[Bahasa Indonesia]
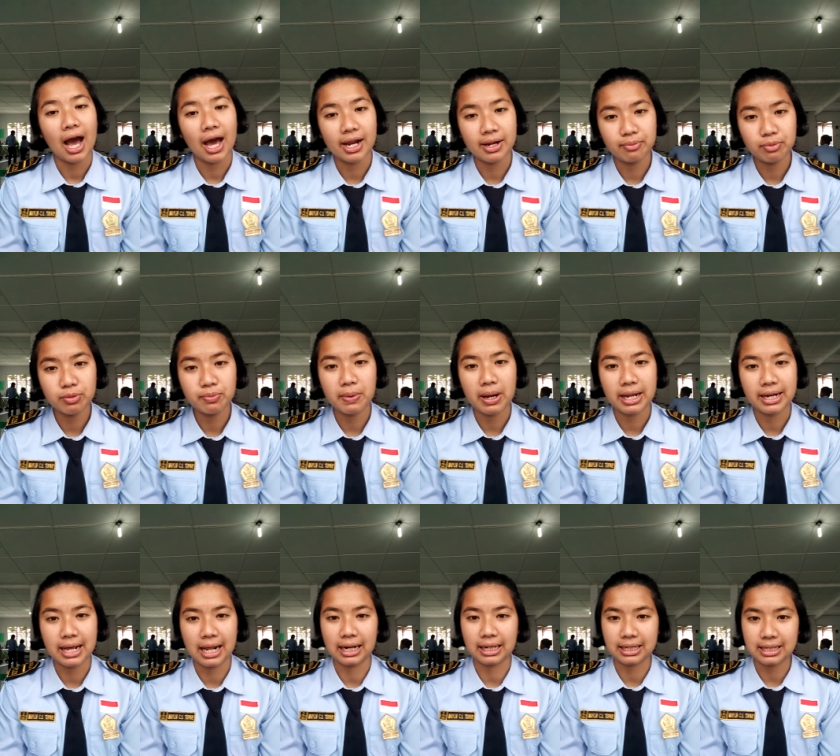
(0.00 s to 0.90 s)
Adapun
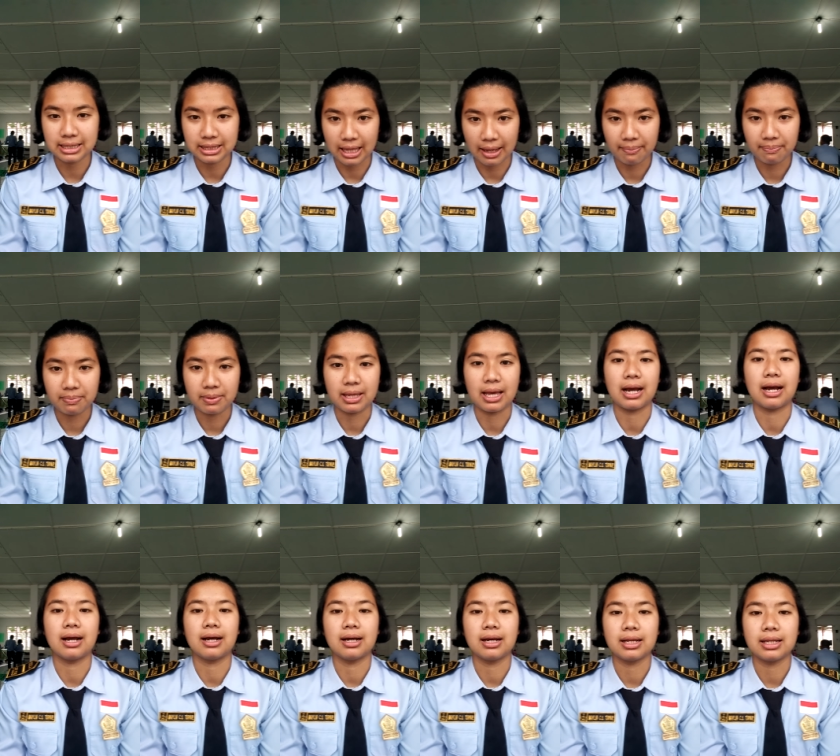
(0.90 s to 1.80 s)
bahan Alkitab
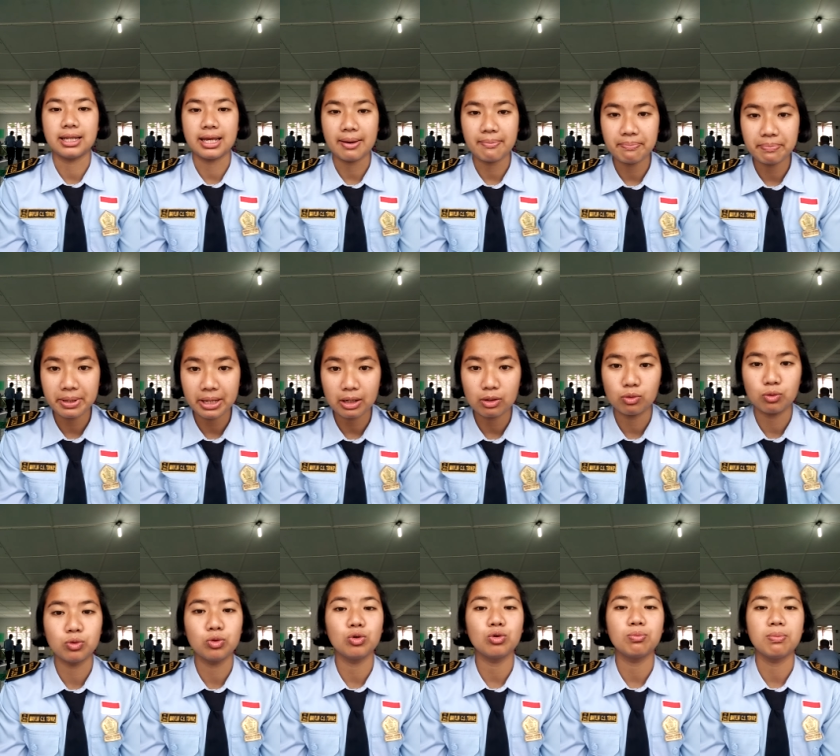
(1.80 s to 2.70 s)
yang diambil
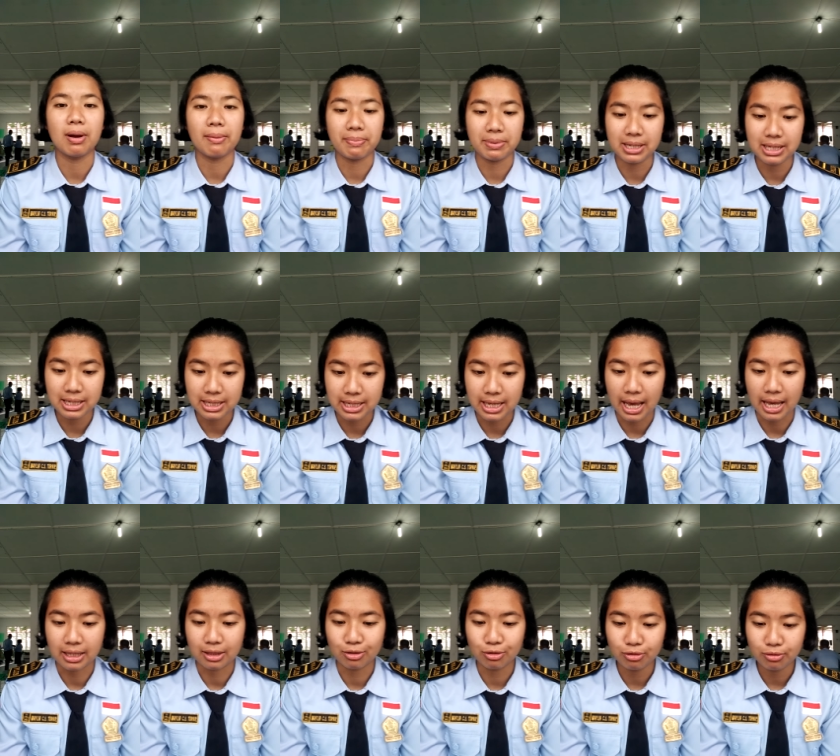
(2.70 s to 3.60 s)
untuk bab ini
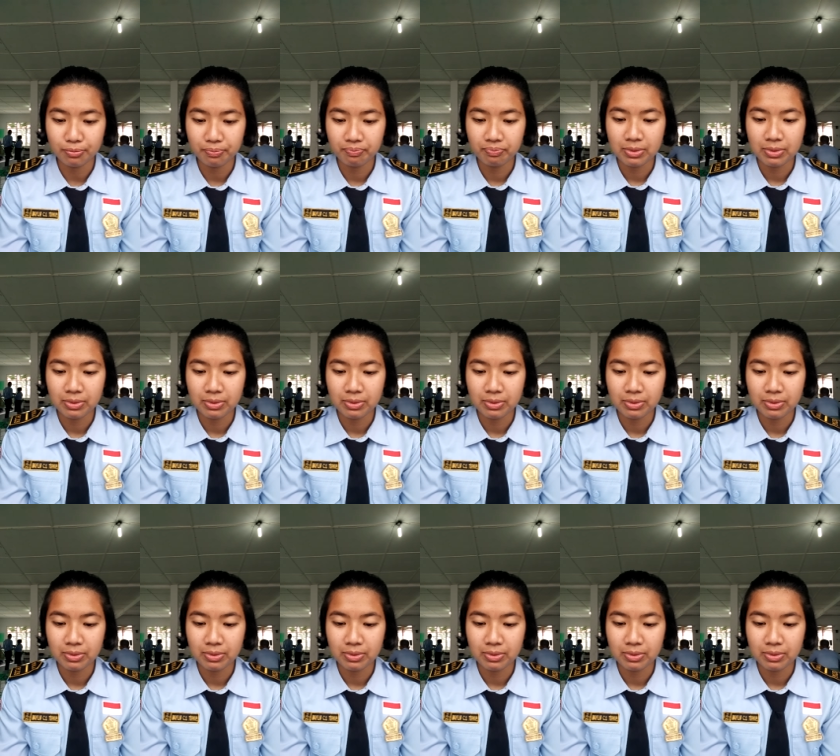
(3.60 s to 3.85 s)
yaitu